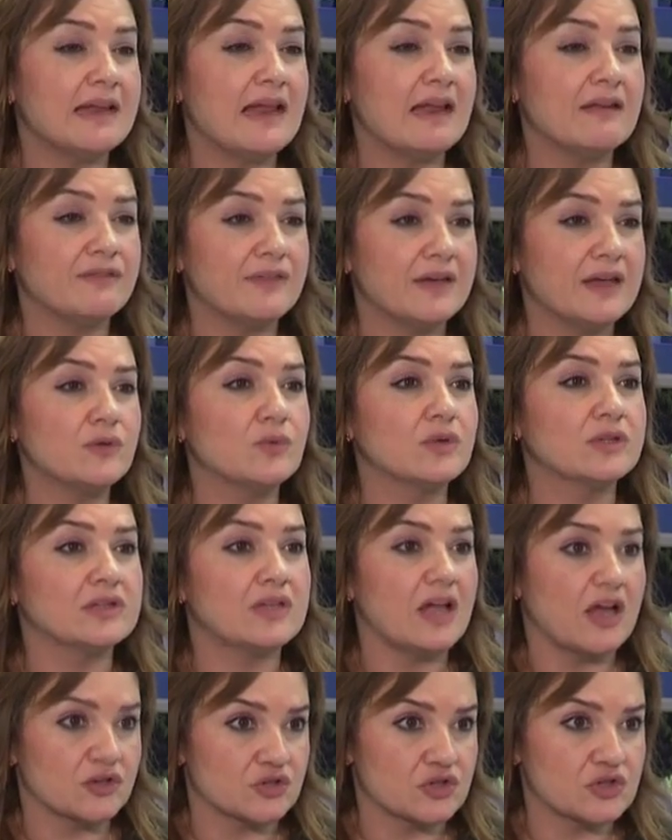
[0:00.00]

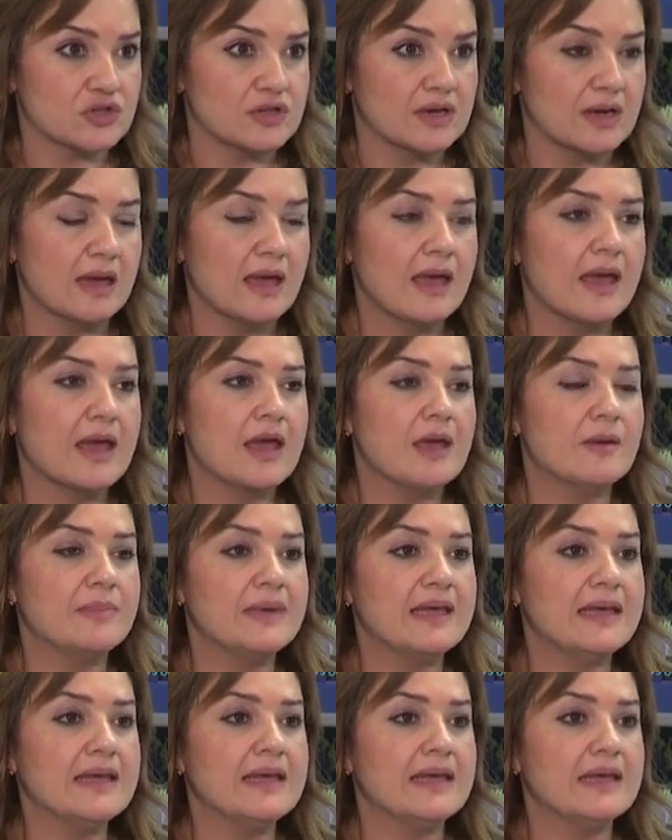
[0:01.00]
2012
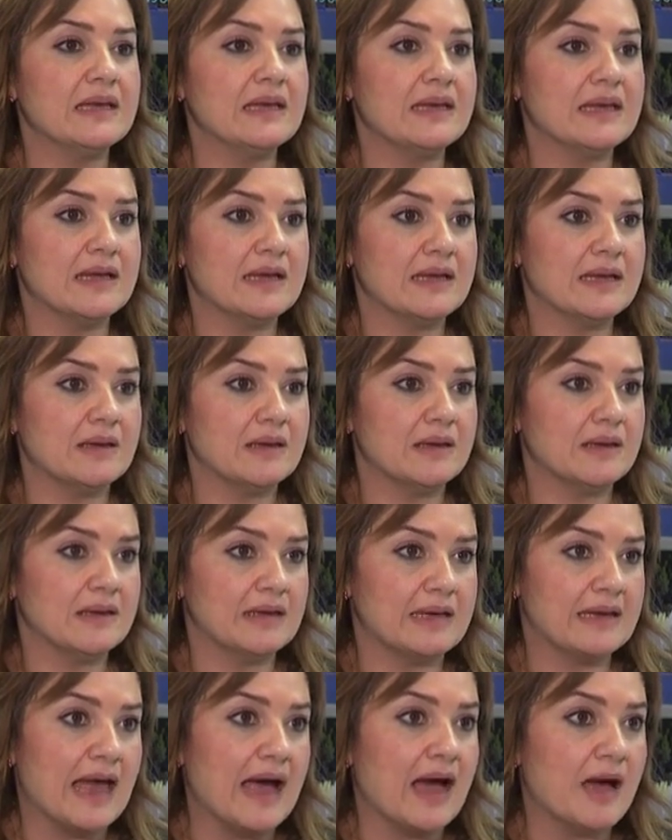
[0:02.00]

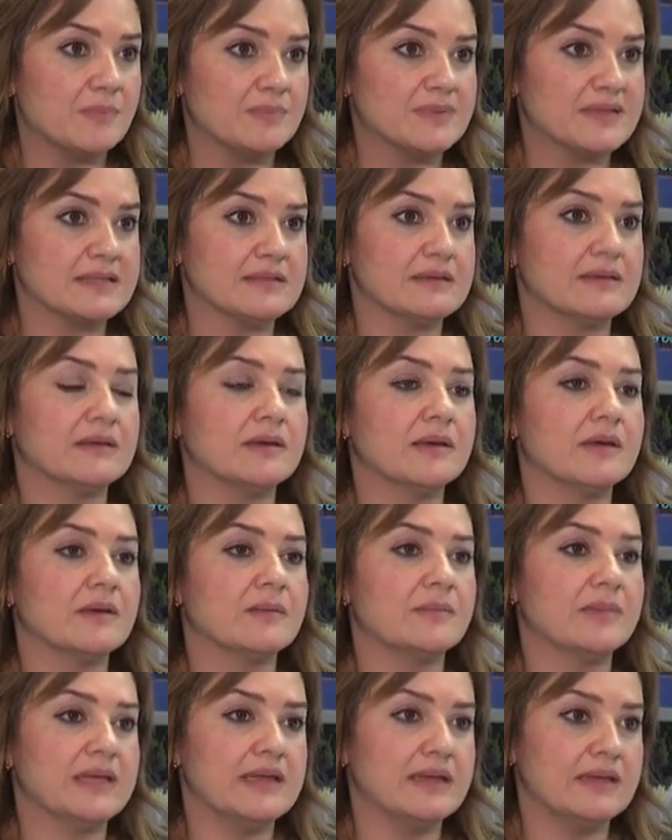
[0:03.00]
باللابس
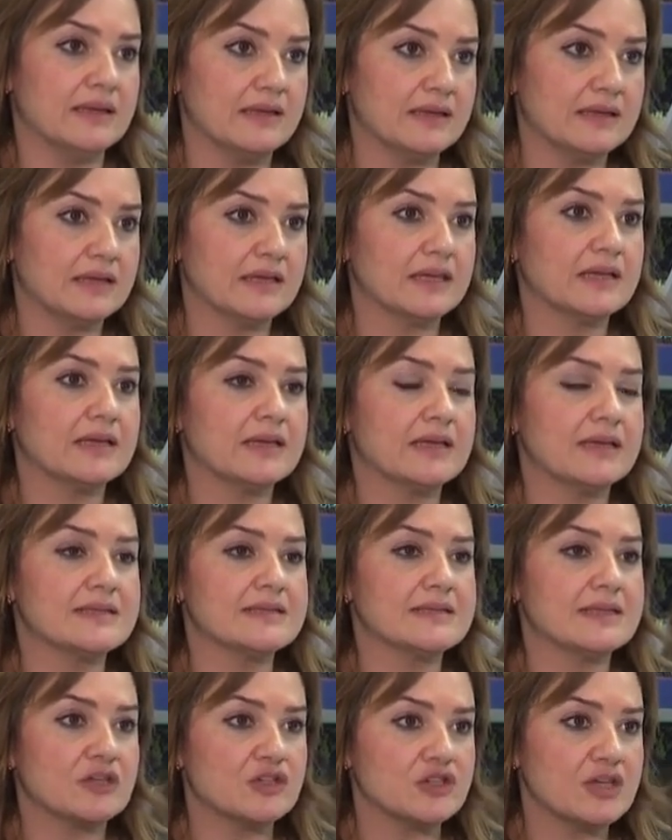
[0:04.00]

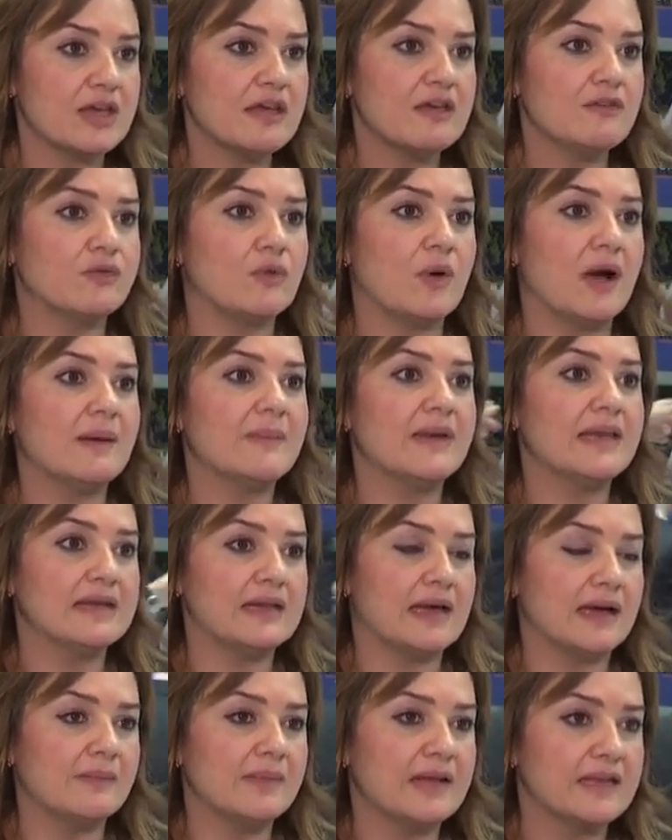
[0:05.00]
باستكشاف
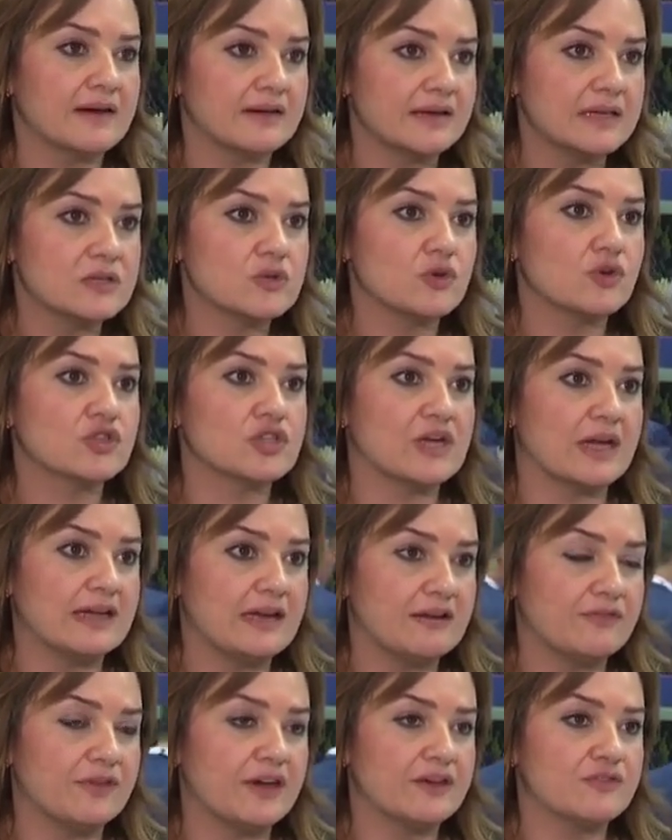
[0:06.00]
وعمل عمل الريسيرش
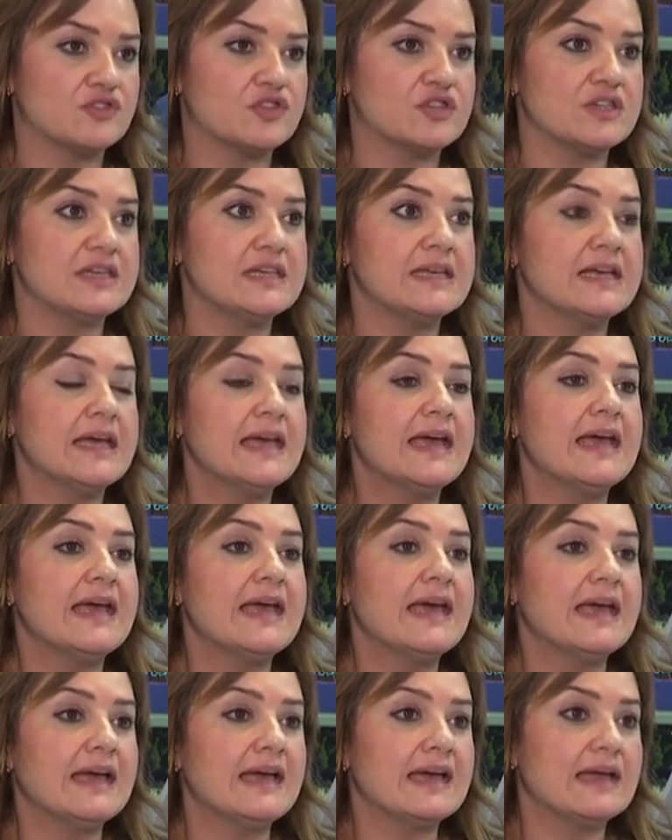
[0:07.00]
على ال5 جي
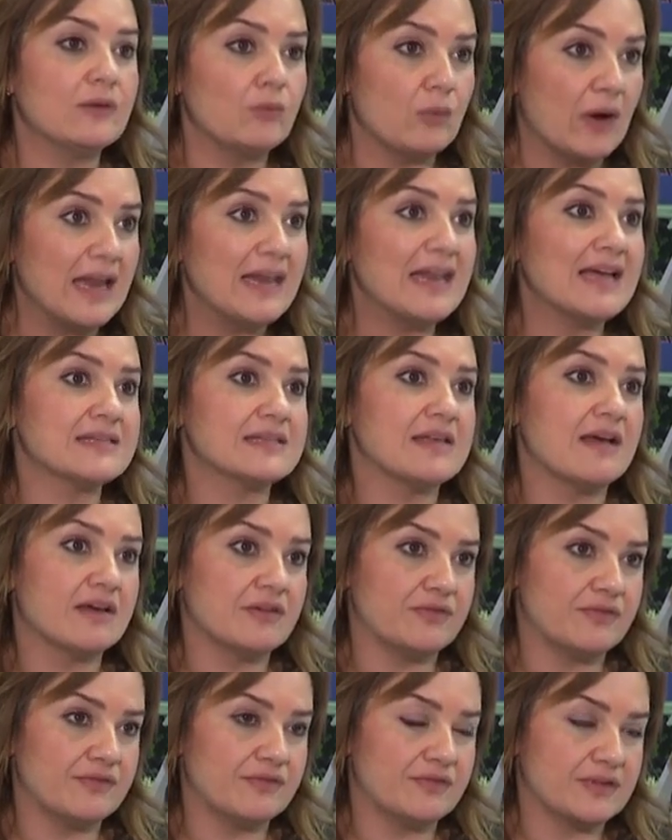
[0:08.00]
آه، وهلا
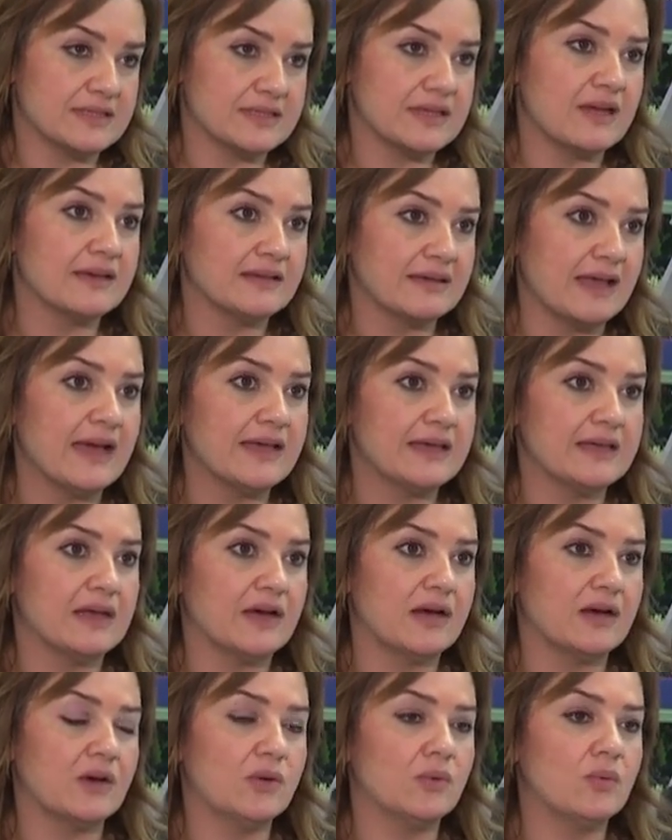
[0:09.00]
صار صارت
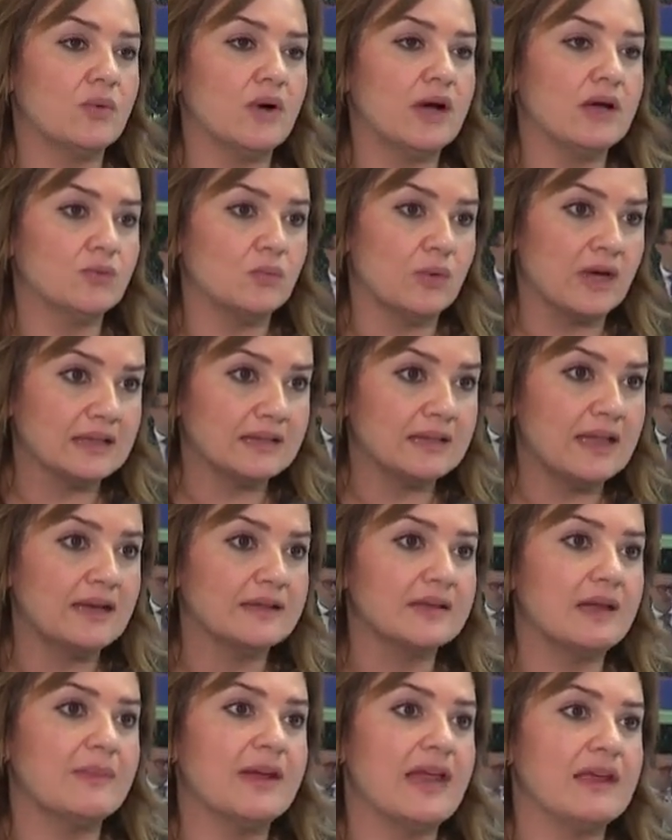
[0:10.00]
حقيقه
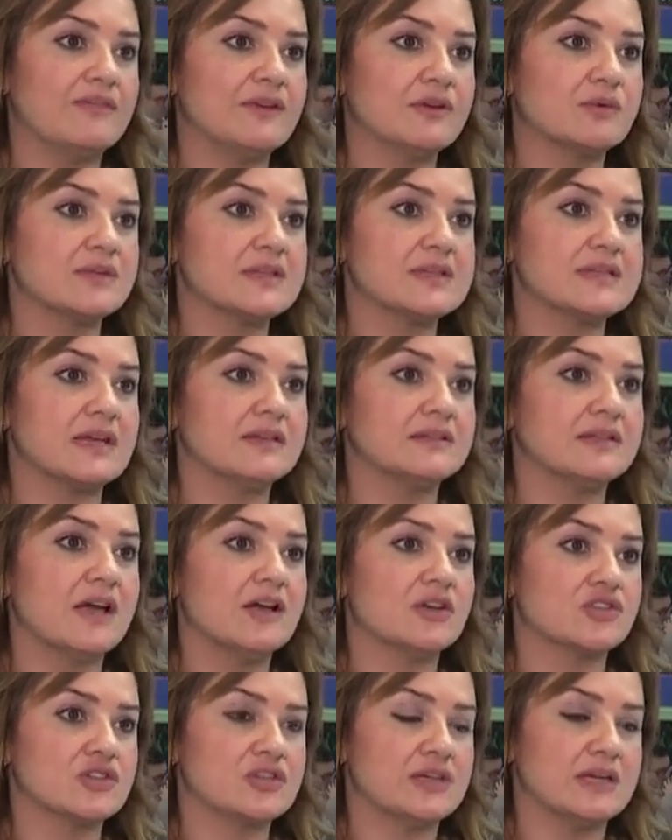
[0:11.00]
واطلقنا بال
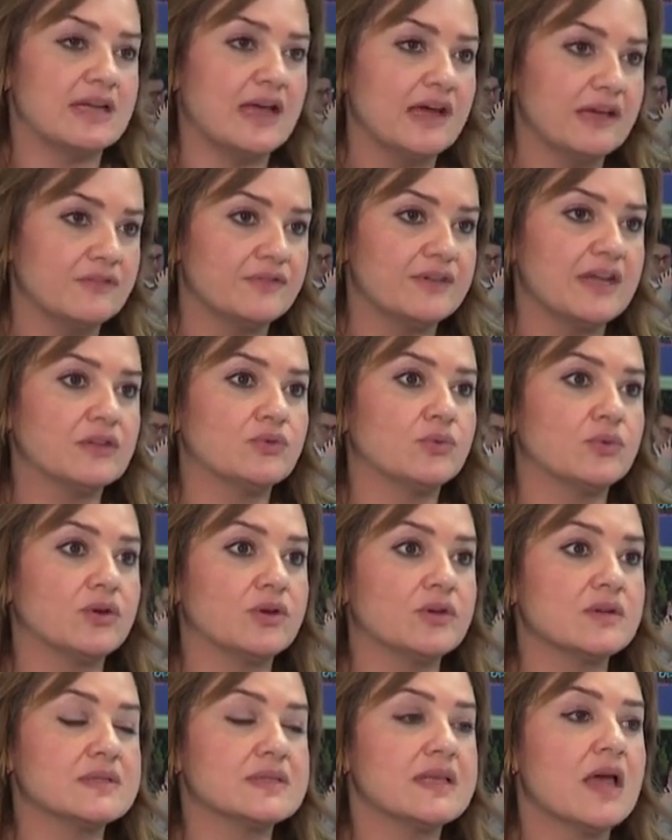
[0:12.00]
2019 اللايف
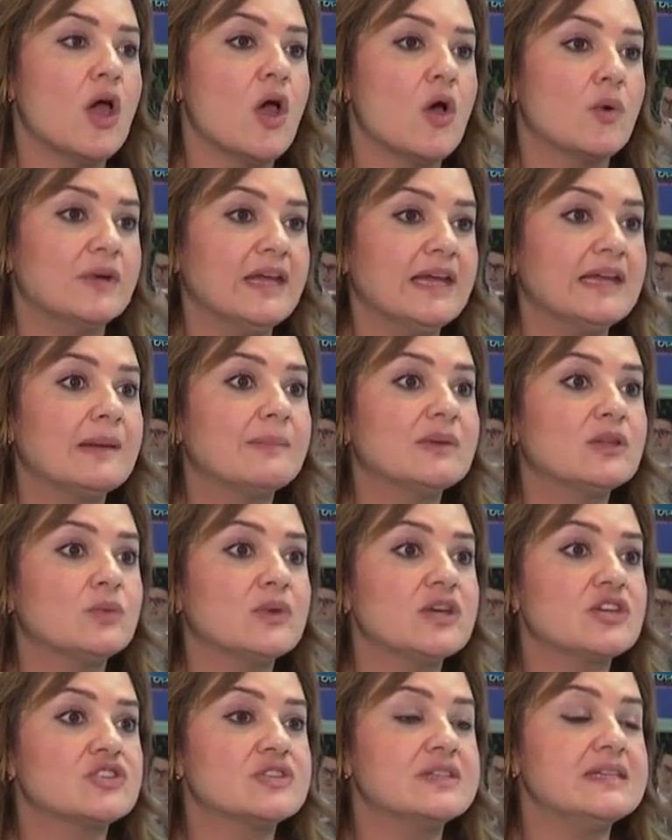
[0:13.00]
نتوركس ونحن
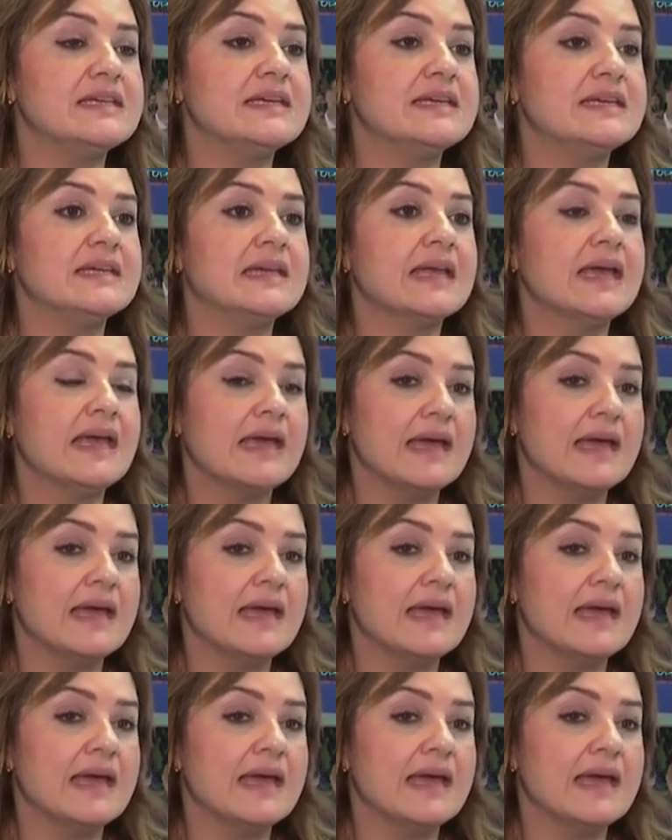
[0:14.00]
متواجدين